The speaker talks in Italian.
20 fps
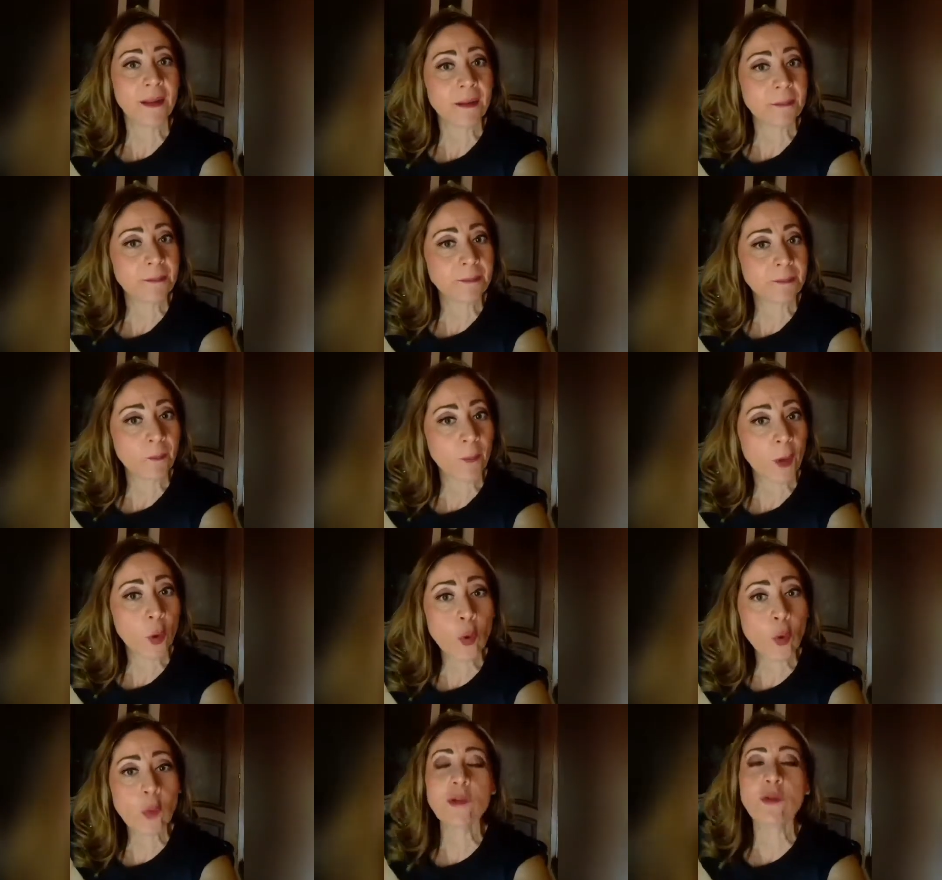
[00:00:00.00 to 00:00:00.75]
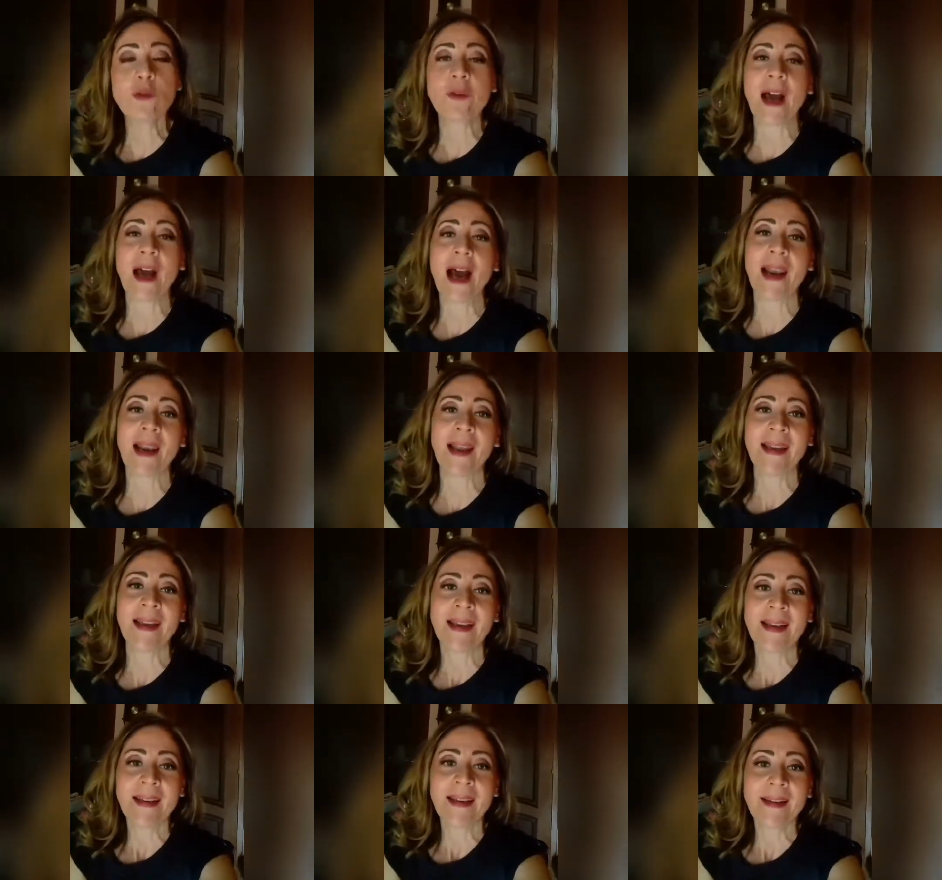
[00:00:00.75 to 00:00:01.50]
ehm, culturale
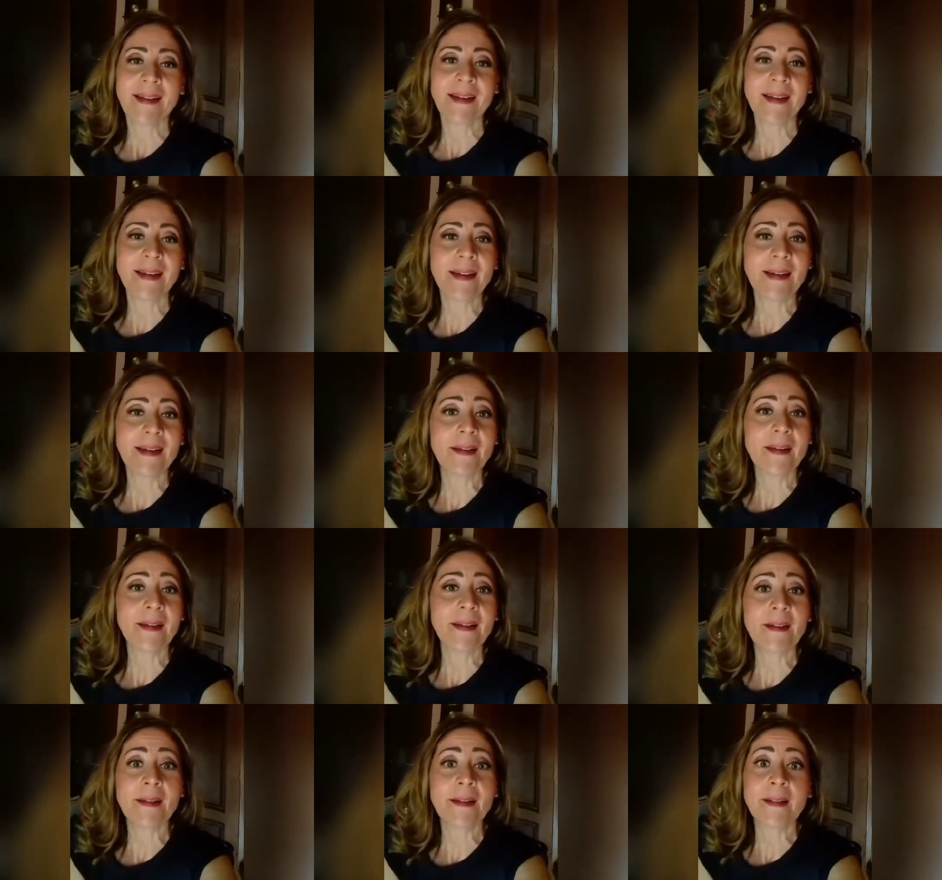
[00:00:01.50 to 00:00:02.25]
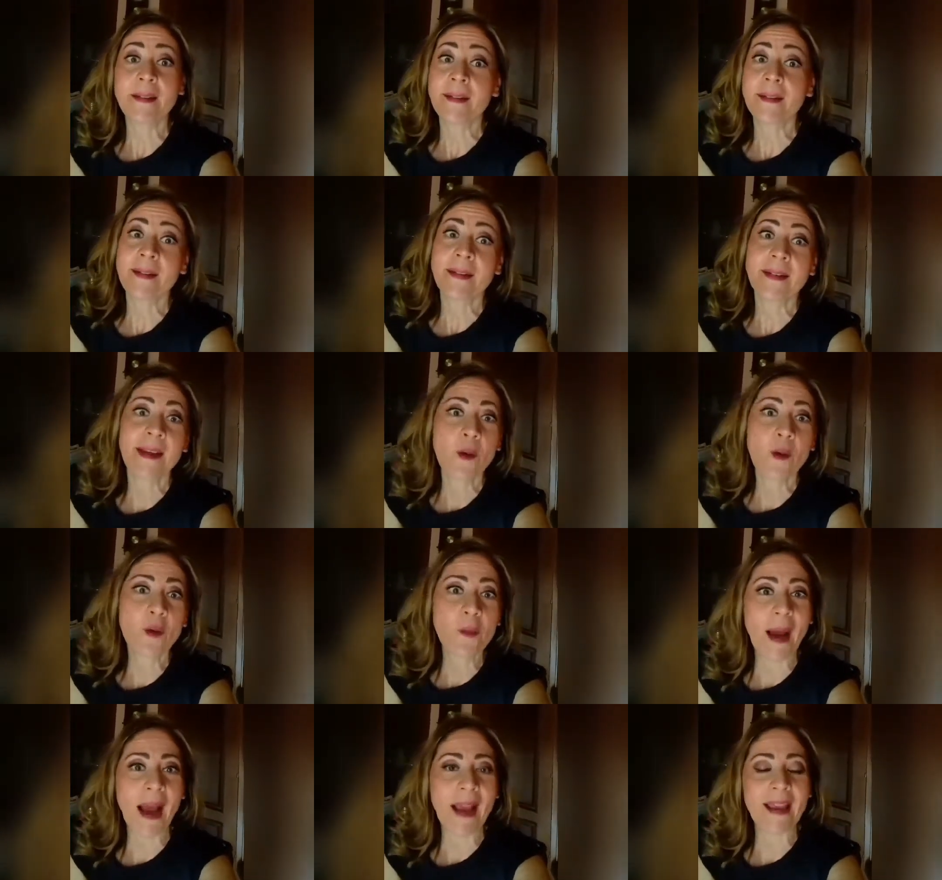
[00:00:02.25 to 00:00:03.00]
eh, che
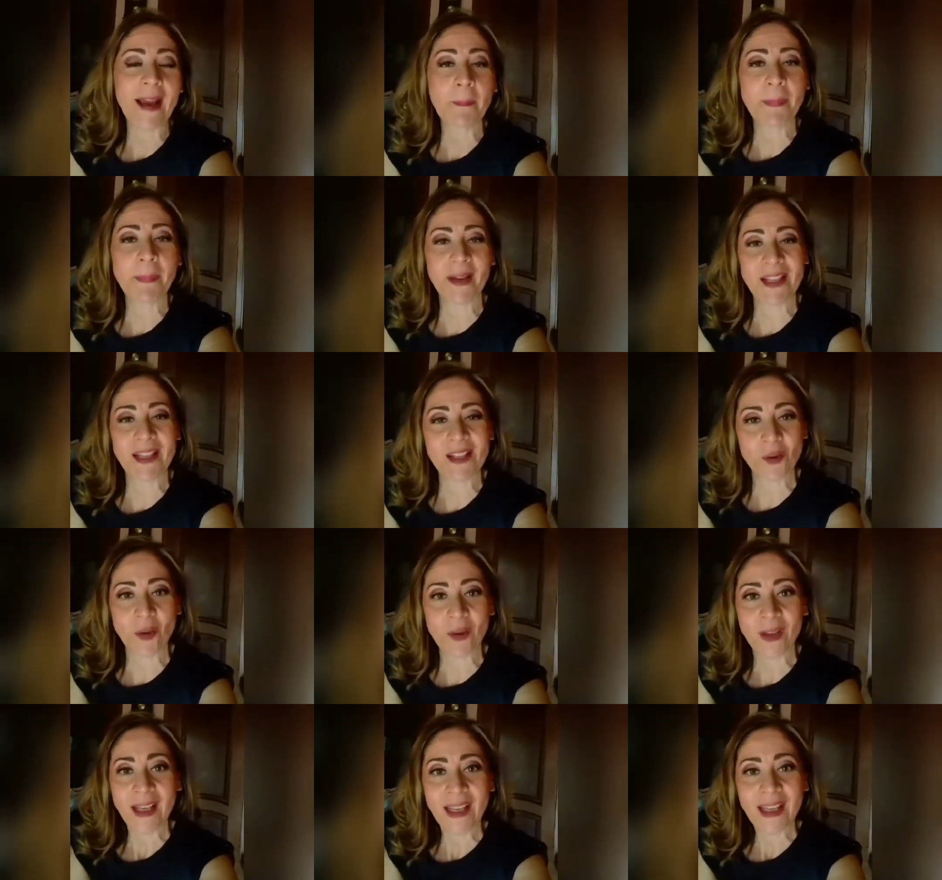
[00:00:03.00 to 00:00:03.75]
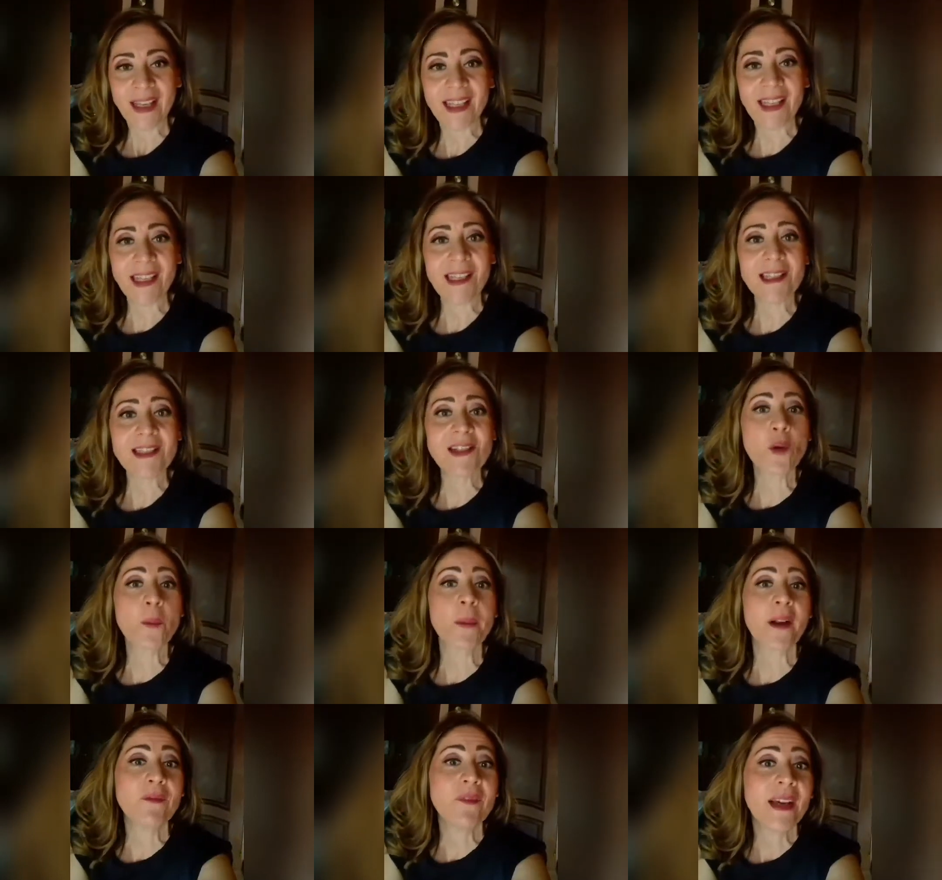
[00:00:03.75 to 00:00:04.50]
ormai ha preso il
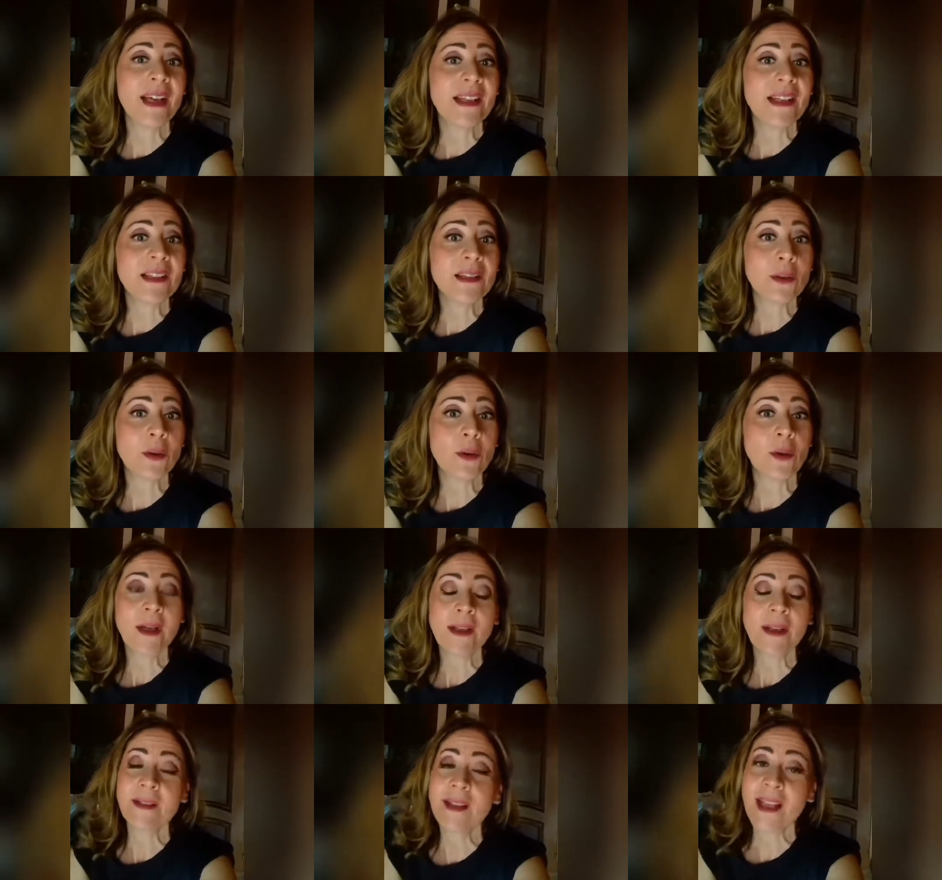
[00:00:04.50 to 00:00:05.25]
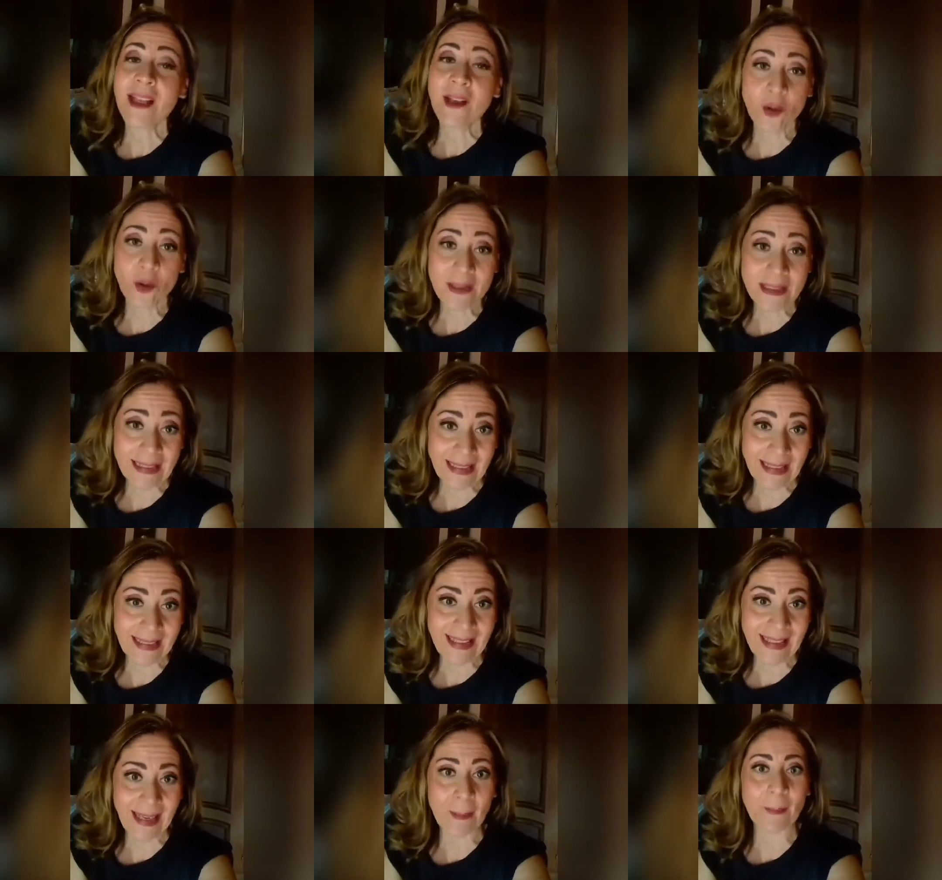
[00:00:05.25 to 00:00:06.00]
sopravvento nei nostri
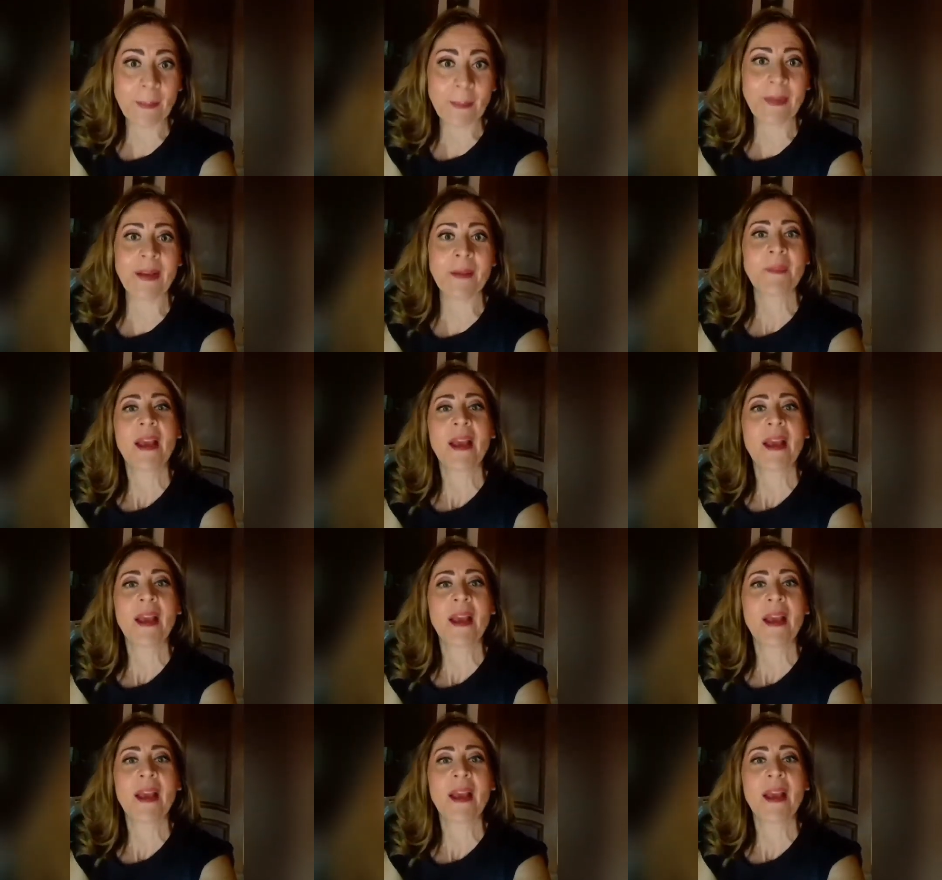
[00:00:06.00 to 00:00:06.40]
tempi.